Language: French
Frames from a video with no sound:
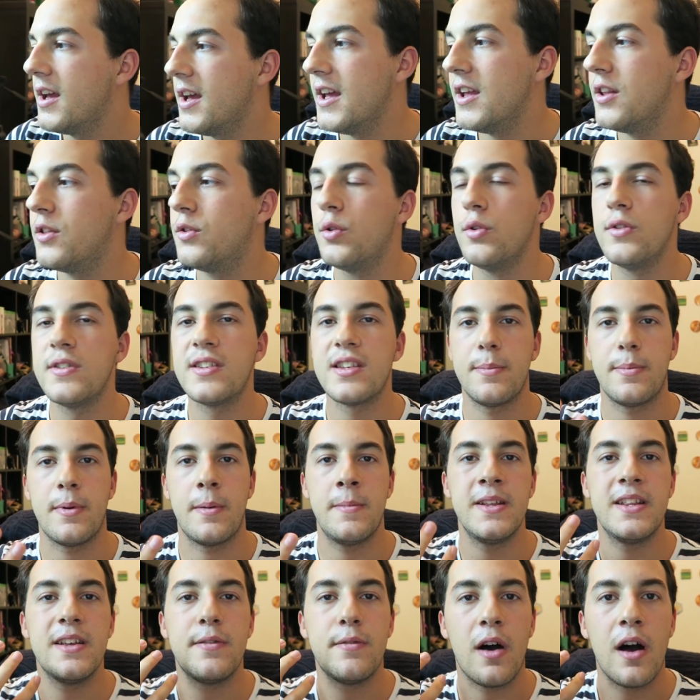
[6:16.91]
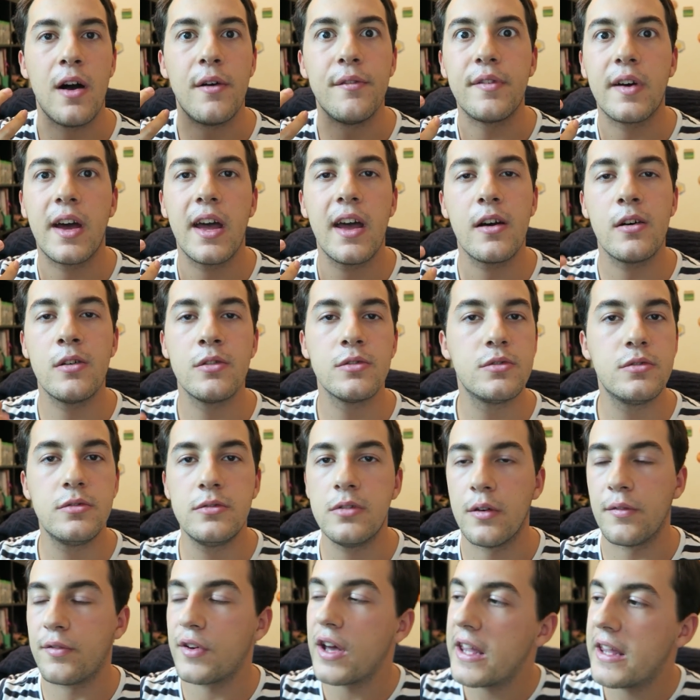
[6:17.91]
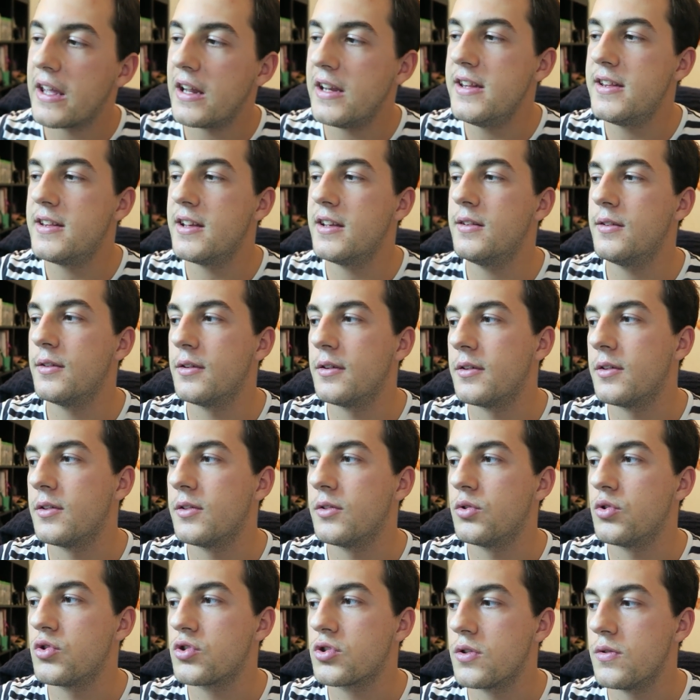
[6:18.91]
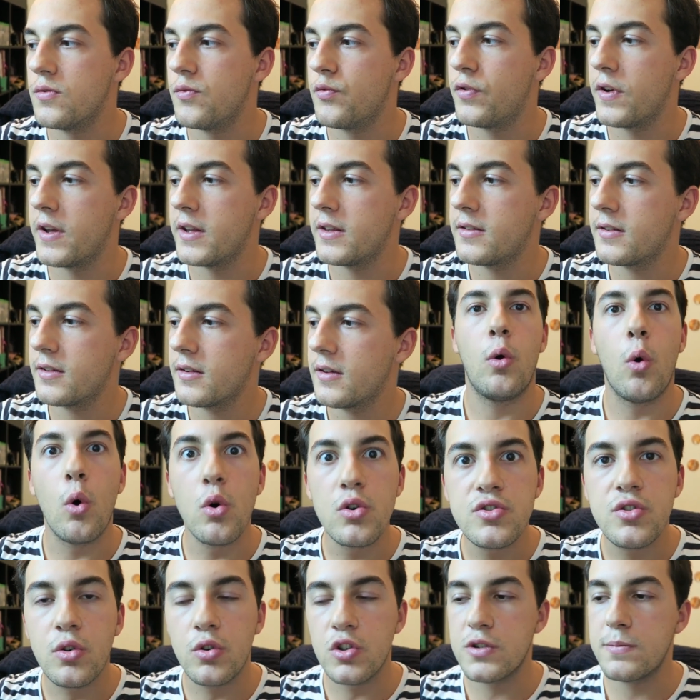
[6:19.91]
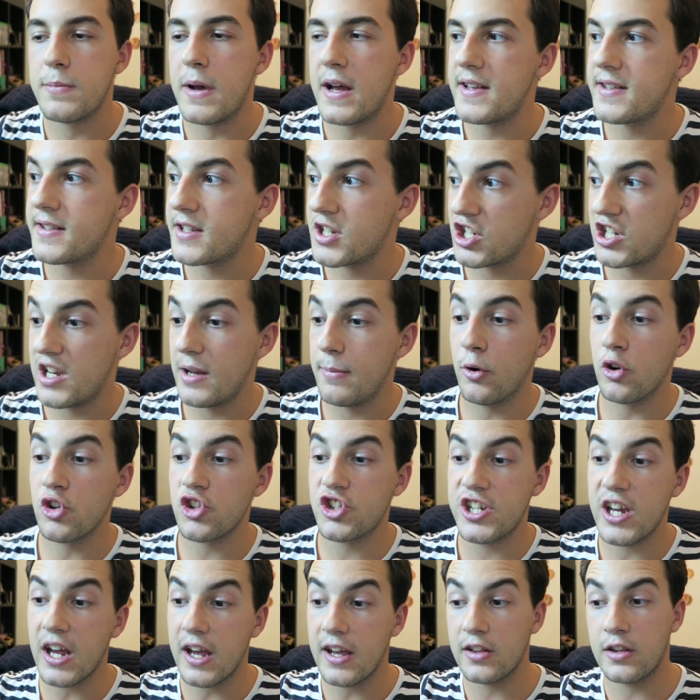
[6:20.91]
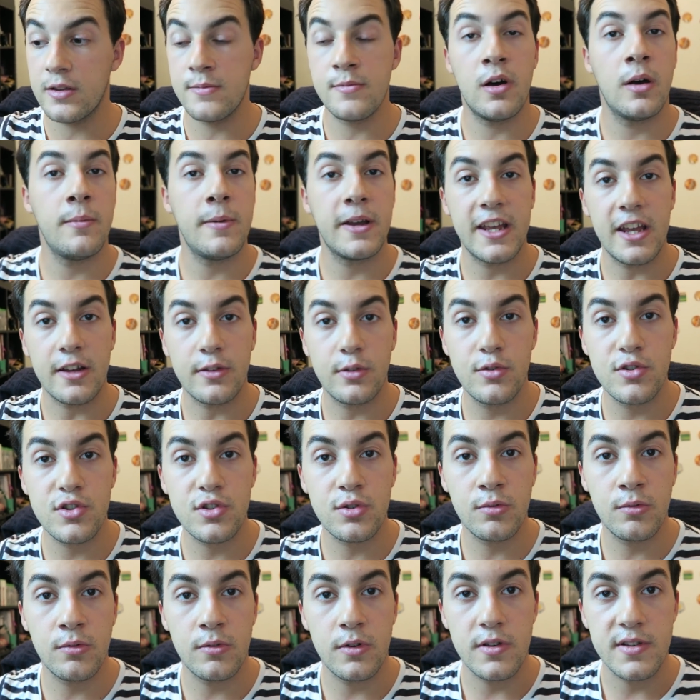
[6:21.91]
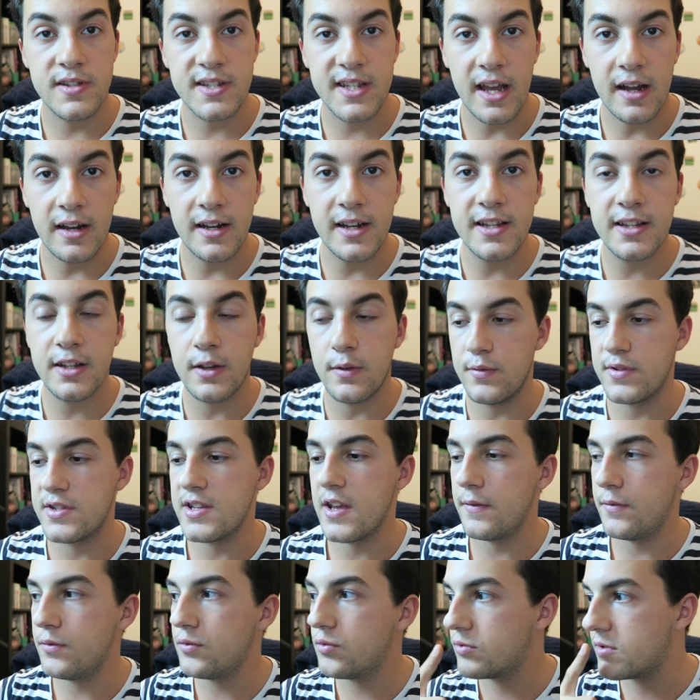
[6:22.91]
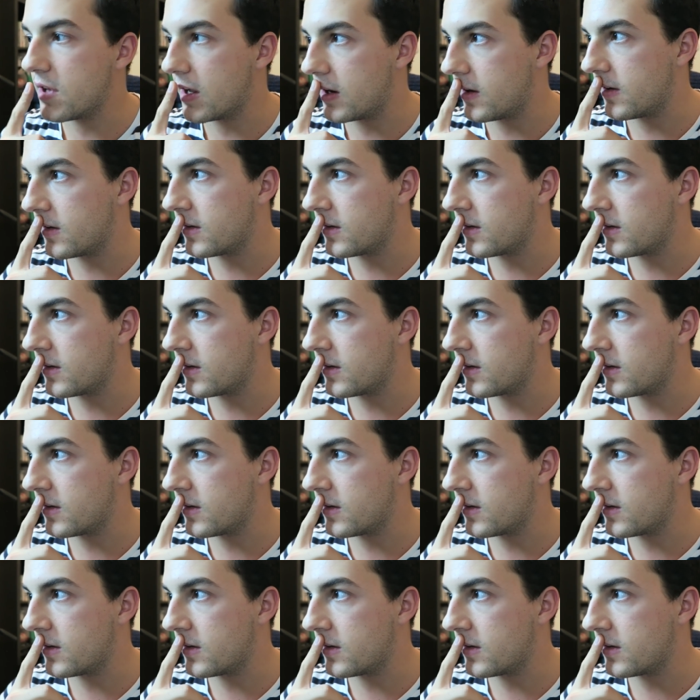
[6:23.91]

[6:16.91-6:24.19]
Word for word: Et deux, ça permet d'avoir un vrai rendu, en vraie qualité de, ce que vous faites. Grosse, grosse basse. Je les branche directement à ma carte son Scarlett que vous avez vu tout à